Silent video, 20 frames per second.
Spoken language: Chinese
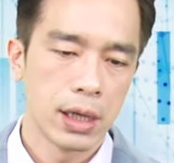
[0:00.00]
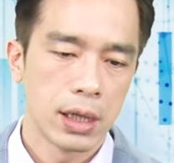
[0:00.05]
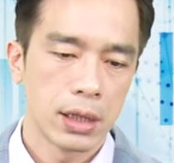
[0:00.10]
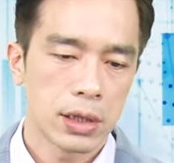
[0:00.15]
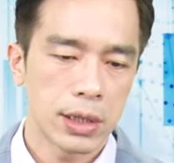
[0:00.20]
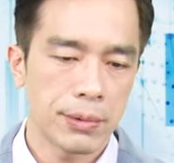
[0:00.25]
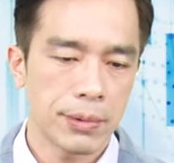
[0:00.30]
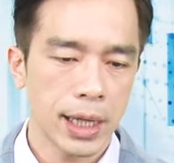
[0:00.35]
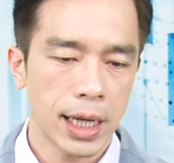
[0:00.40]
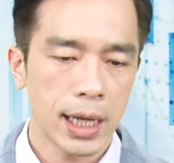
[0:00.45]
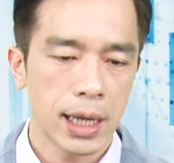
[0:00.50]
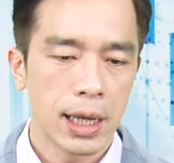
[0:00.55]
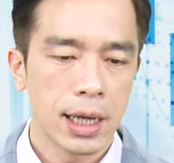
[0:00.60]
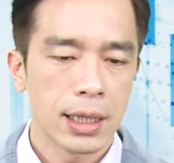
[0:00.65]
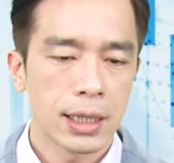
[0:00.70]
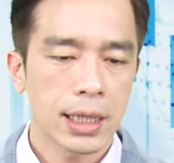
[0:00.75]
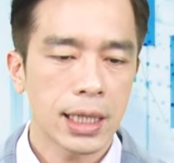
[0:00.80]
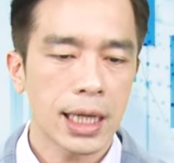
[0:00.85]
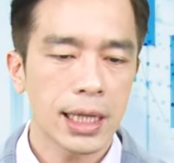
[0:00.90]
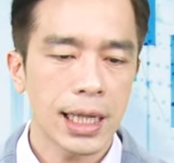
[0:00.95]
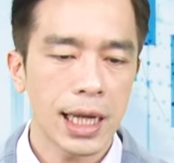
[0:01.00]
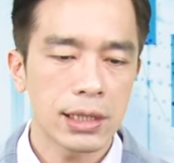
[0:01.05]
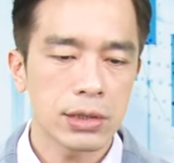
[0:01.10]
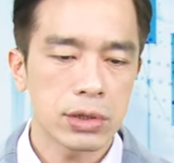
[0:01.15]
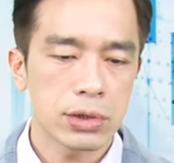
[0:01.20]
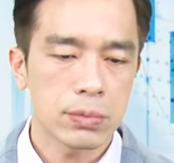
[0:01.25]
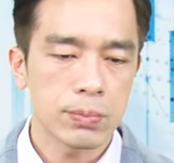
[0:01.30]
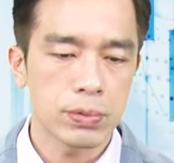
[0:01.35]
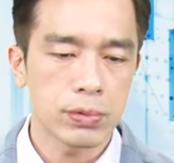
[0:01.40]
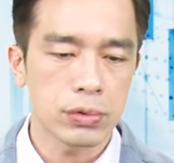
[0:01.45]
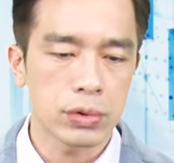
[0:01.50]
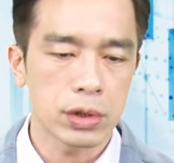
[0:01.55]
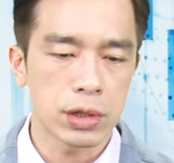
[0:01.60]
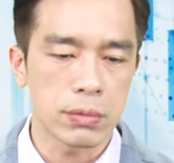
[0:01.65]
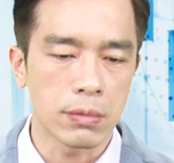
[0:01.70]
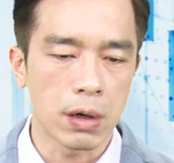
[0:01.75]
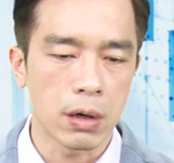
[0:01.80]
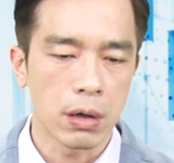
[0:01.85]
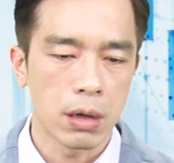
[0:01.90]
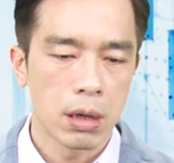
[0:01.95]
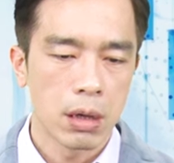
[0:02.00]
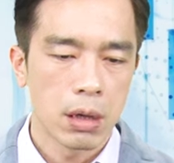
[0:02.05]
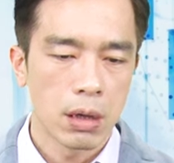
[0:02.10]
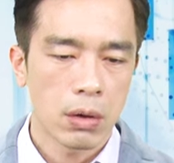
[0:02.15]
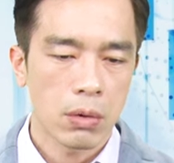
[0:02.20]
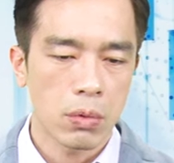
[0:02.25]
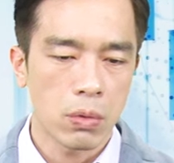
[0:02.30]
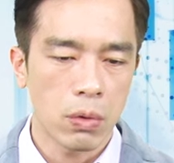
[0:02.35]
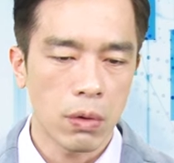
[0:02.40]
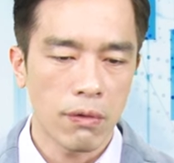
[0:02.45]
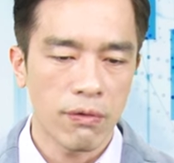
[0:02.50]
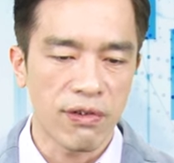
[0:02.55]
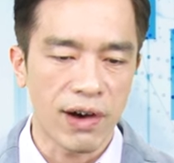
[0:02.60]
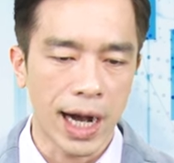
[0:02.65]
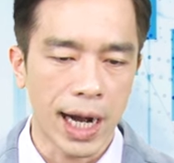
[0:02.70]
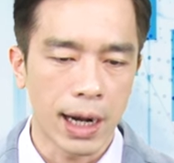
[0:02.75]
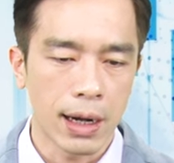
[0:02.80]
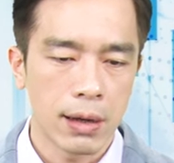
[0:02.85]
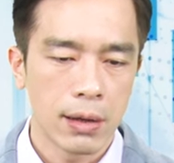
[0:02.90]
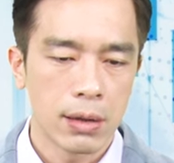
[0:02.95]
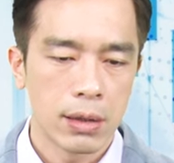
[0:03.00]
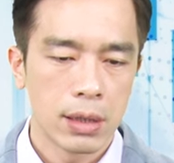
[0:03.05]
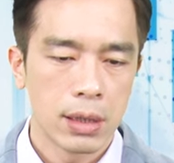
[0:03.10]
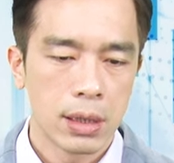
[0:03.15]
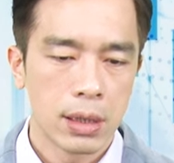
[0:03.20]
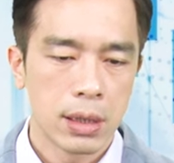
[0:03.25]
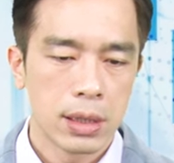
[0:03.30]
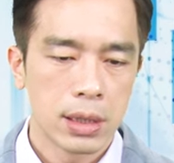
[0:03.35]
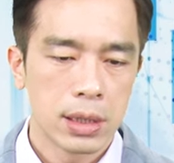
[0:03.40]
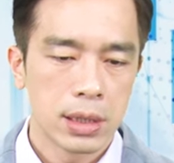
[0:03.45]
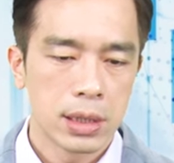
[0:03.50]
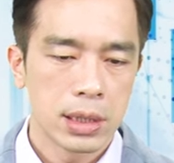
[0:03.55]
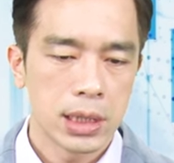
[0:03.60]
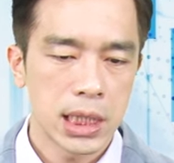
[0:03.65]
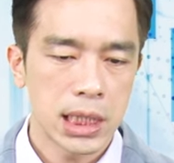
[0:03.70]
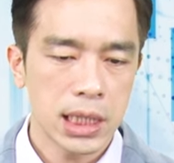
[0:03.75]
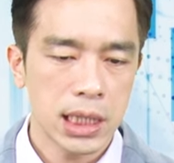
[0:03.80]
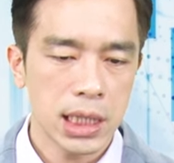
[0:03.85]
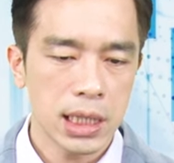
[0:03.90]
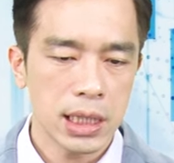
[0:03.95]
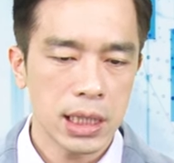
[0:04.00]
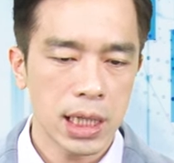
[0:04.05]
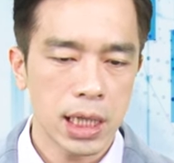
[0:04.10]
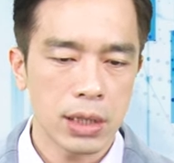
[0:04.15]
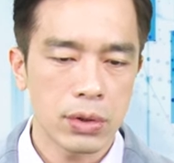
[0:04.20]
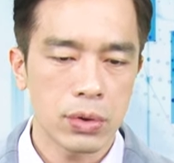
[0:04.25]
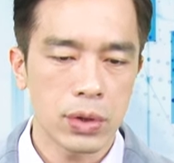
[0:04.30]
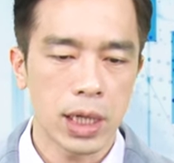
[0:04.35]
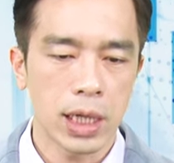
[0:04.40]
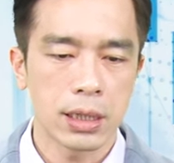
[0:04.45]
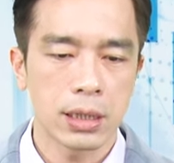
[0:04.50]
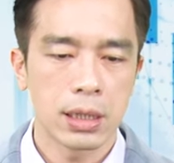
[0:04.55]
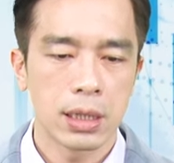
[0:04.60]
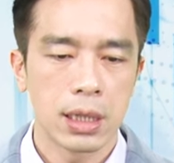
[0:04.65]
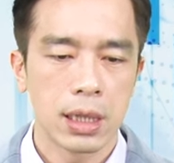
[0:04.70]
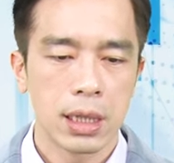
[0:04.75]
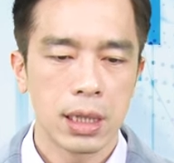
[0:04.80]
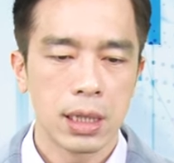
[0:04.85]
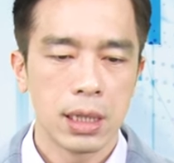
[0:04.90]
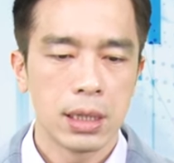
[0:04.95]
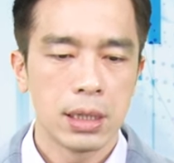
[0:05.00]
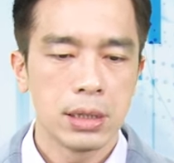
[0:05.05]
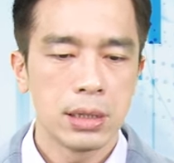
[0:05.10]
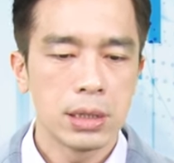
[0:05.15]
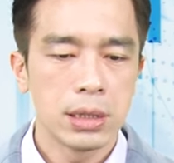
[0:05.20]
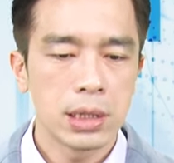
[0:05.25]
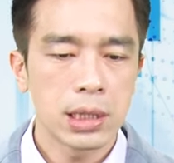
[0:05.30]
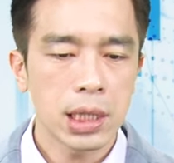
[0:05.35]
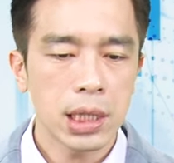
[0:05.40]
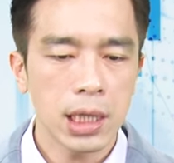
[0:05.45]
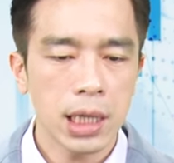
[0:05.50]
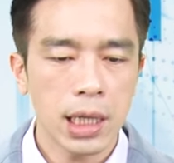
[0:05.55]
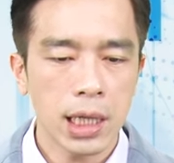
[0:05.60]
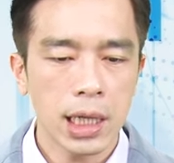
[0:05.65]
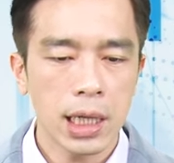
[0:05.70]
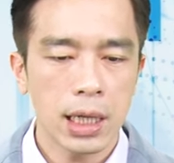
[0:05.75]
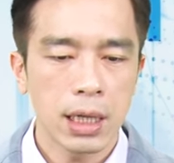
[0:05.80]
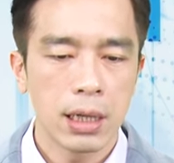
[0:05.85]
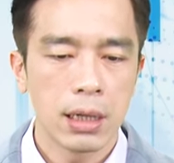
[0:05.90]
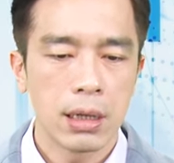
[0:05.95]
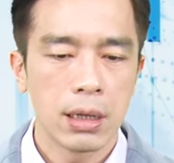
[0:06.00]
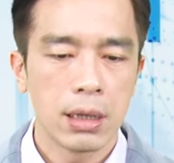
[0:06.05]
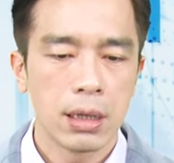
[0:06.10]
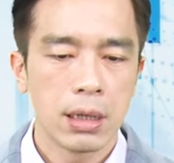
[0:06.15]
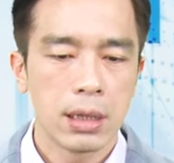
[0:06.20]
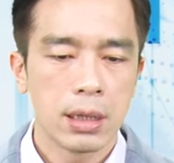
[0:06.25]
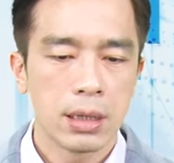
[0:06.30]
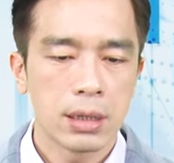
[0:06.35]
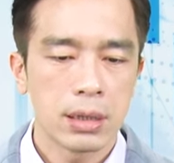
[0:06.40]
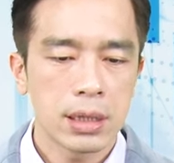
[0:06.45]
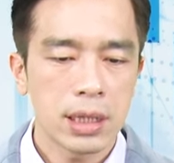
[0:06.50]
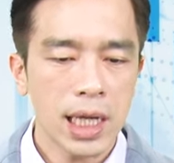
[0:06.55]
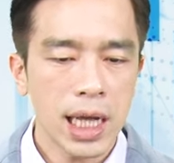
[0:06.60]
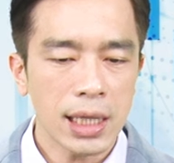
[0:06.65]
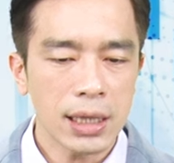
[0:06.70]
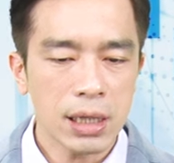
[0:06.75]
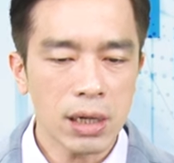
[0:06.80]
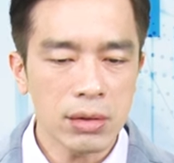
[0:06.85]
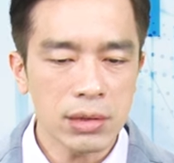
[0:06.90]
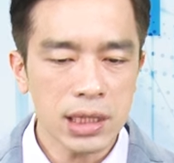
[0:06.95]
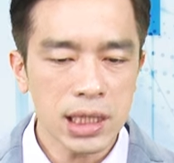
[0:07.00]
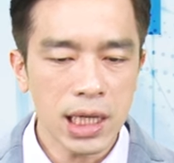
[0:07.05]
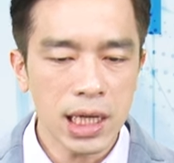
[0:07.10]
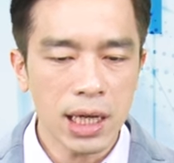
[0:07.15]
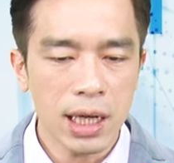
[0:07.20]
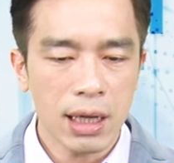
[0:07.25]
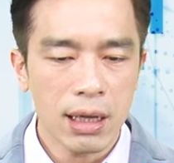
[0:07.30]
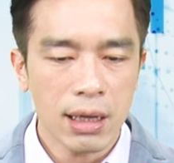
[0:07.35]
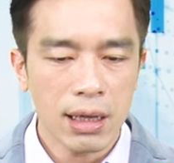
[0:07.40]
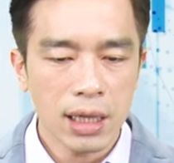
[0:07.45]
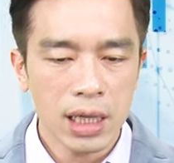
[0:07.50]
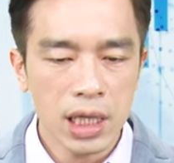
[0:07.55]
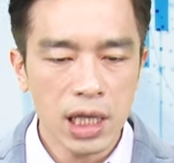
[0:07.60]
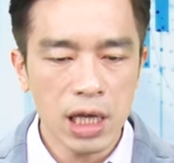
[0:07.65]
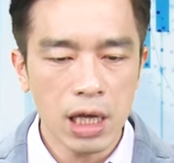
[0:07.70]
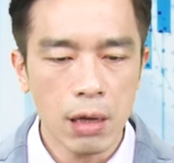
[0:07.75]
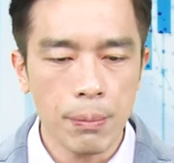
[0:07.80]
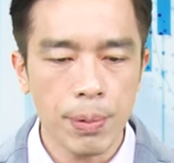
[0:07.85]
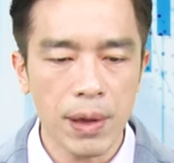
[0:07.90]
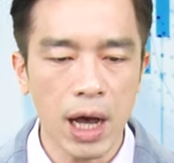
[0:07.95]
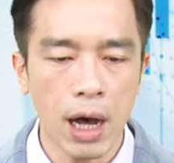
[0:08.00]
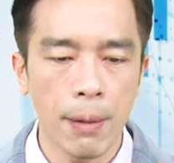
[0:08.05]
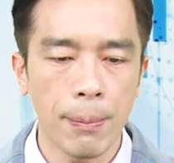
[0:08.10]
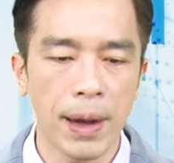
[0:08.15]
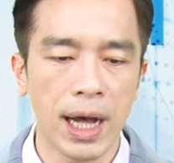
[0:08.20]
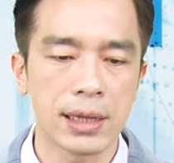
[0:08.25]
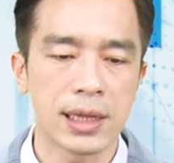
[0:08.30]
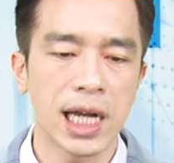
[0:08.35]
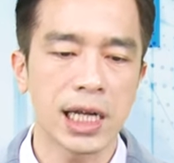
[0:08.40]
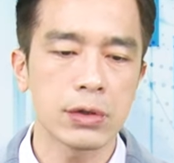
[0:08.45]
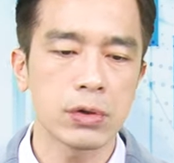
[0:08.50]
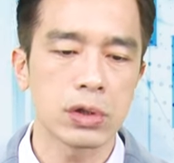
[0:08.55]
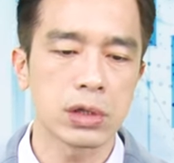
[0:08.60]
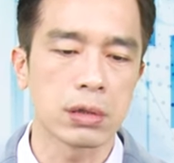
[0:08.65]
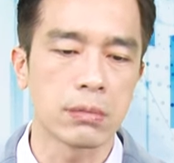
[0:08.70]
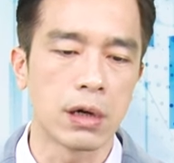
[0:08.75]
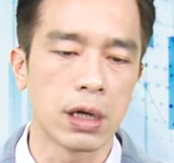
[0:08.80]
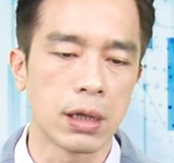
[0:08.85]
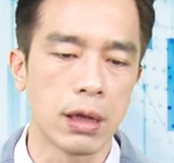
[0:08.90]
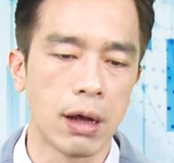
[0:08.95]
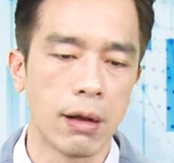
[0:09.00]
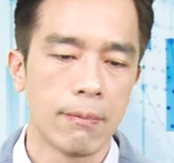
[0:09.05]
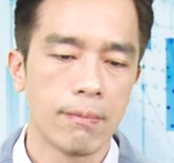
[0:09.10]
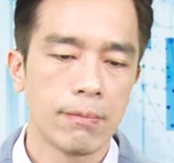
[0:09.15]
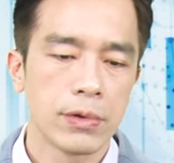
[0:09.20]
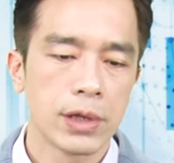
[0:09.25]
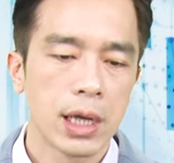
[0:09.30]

对不对？你看它布局什么？国防、新能源、车、电动车、仪表板，它做什么的？